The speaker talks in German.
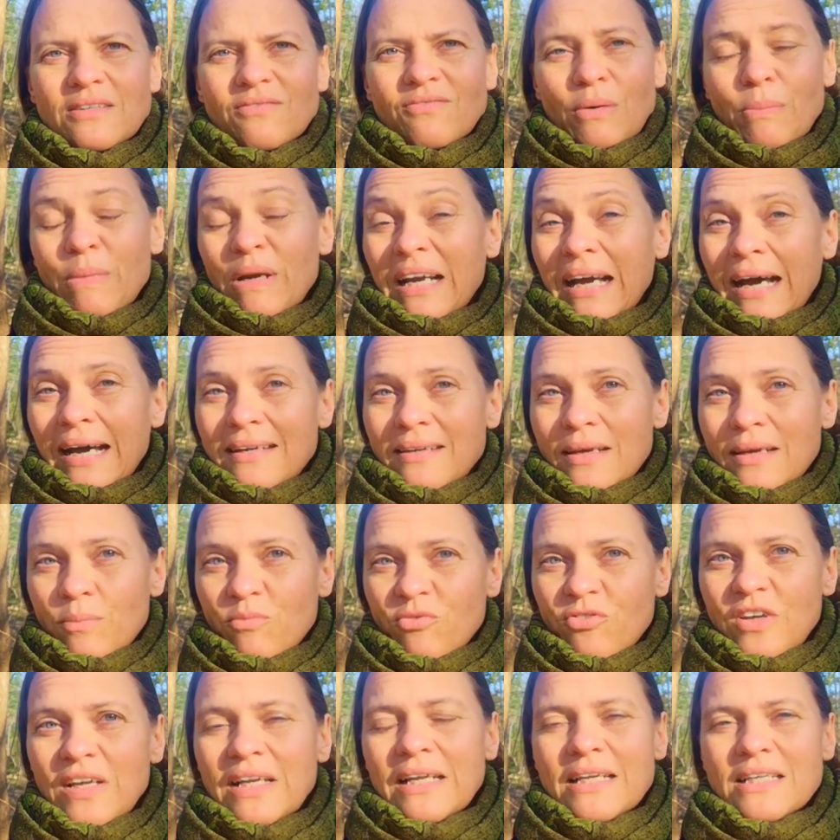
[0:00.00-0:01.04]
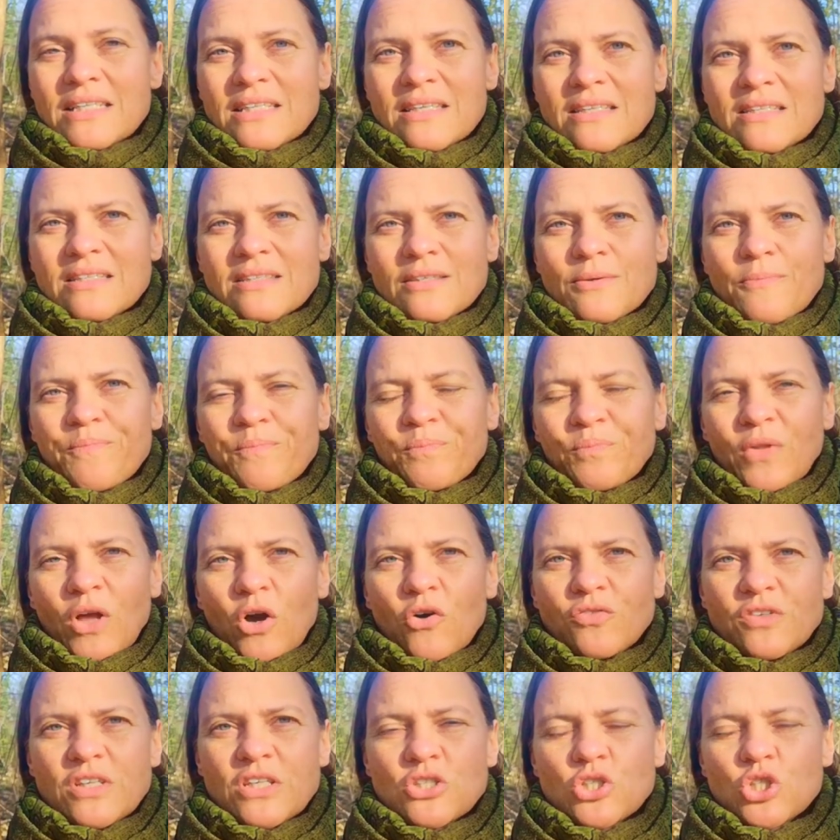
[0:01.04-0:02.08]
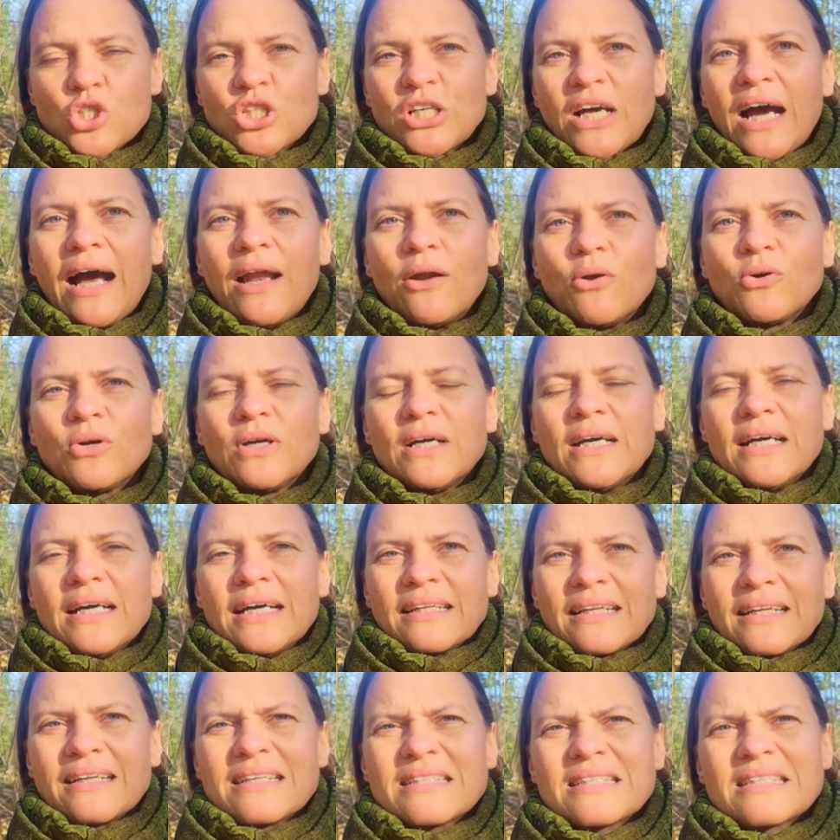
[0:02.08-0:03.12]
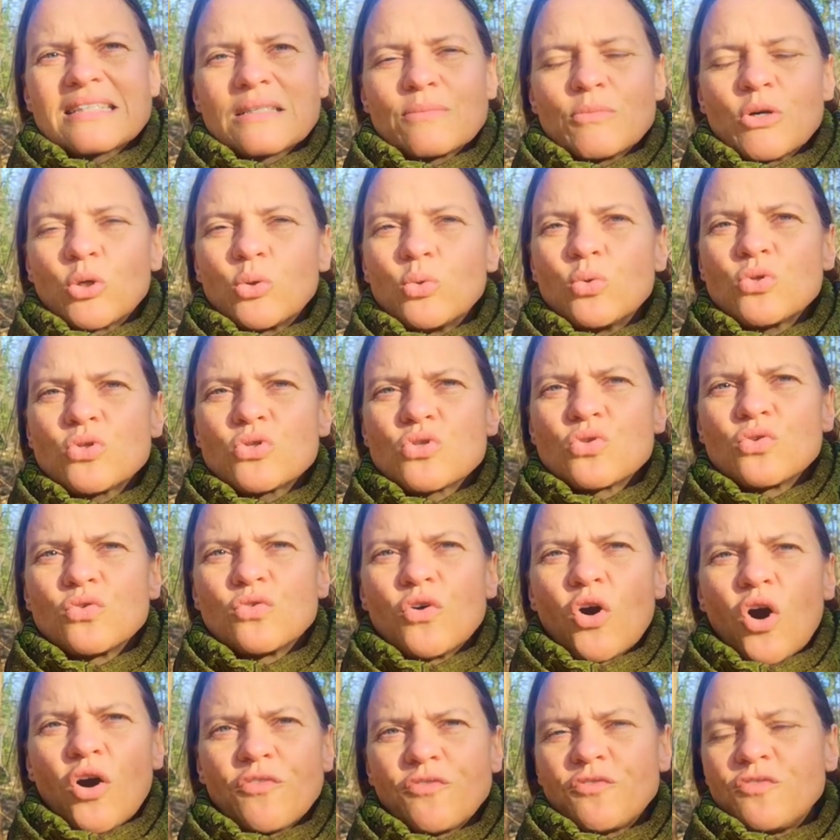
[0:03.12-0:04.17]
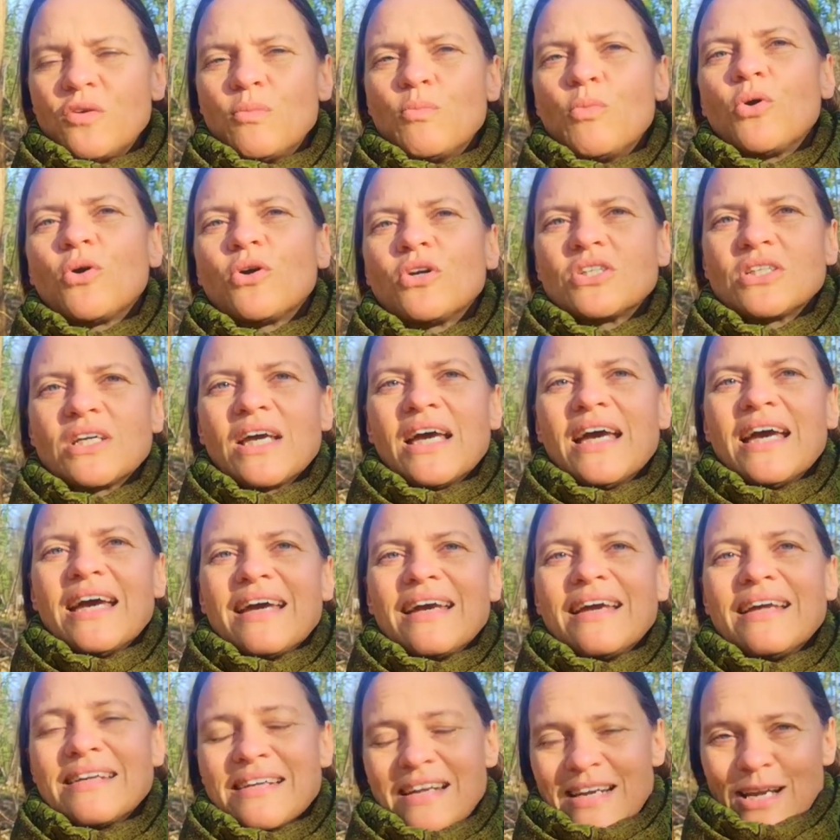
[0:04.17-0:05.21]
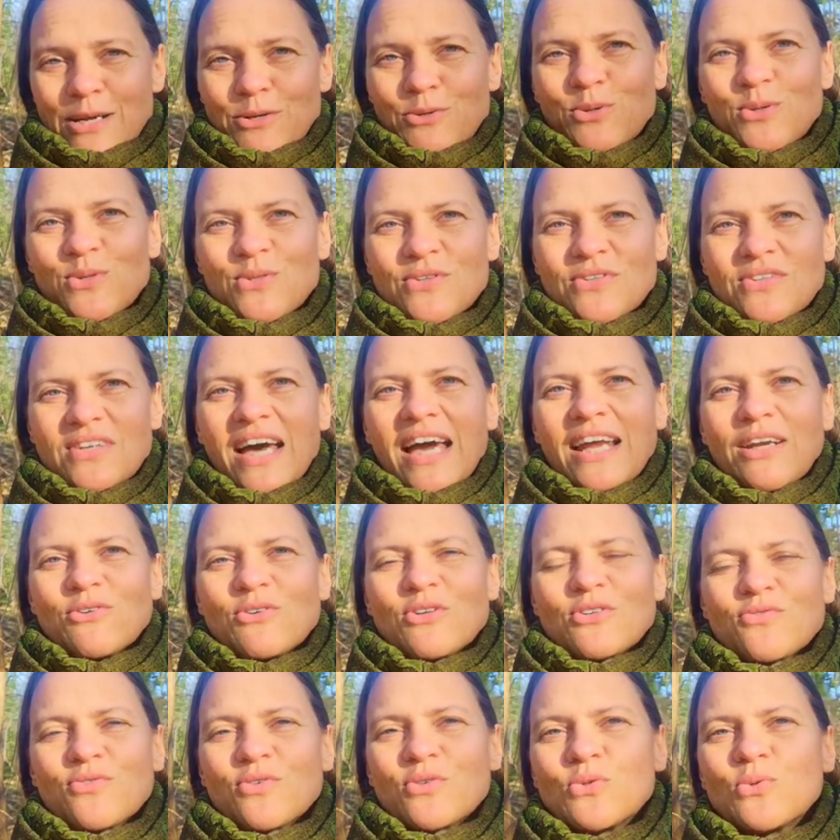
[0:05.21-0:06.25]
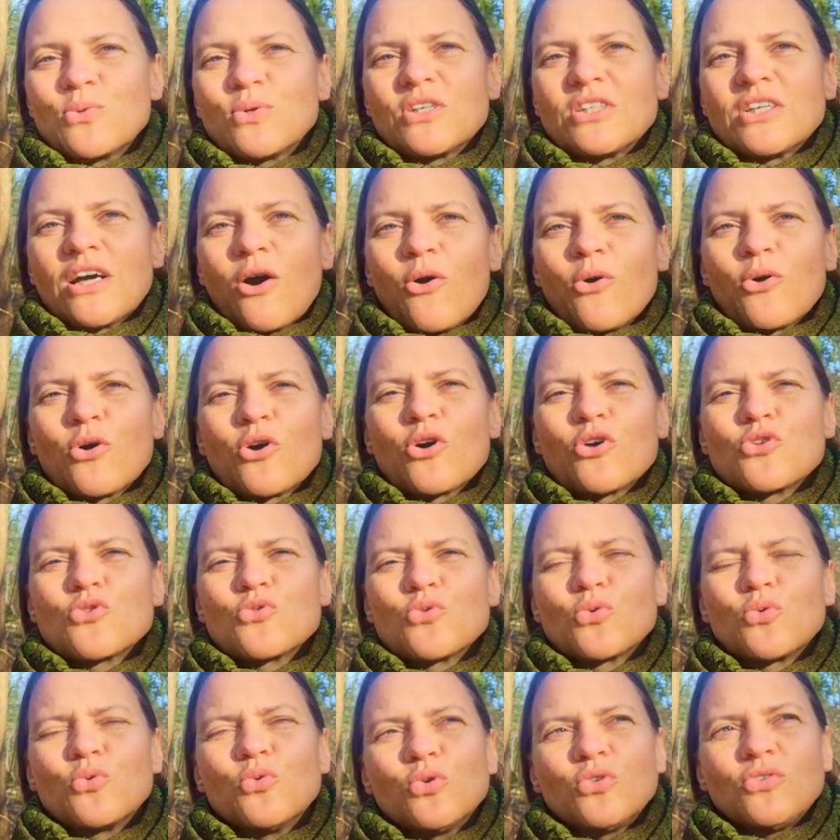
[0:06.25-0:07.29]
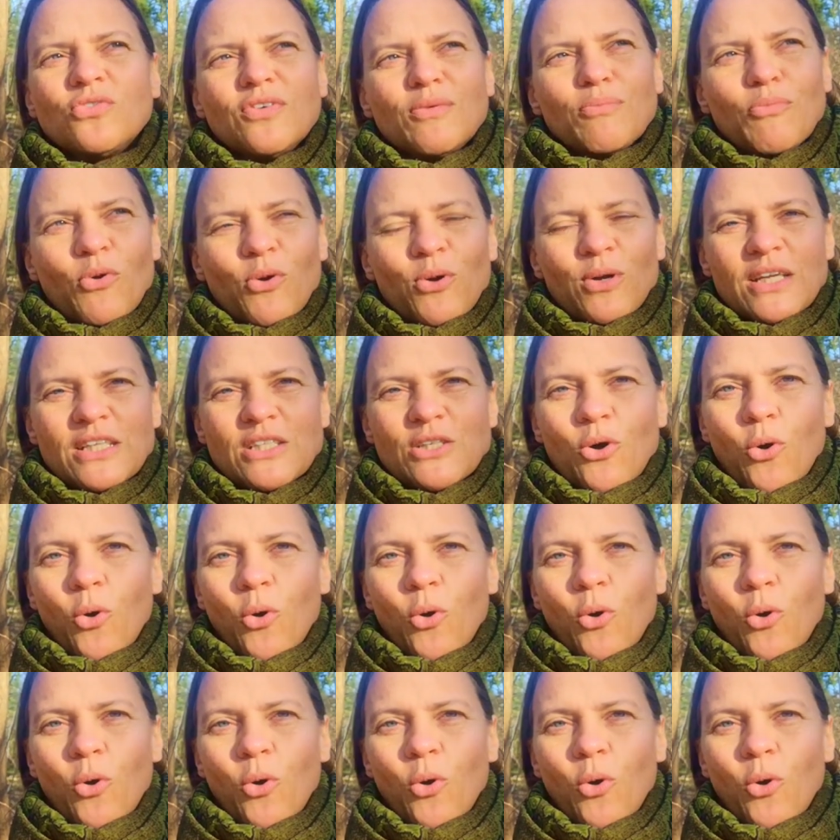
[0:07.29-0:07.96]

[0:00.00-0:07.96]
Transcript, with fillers: wenn man gerade empfindlich ist, auf diese Strahlung, dann ist es immer gut, so oft wie möglich in der Natur zu sein und das versuche ich auch so gut wie möglich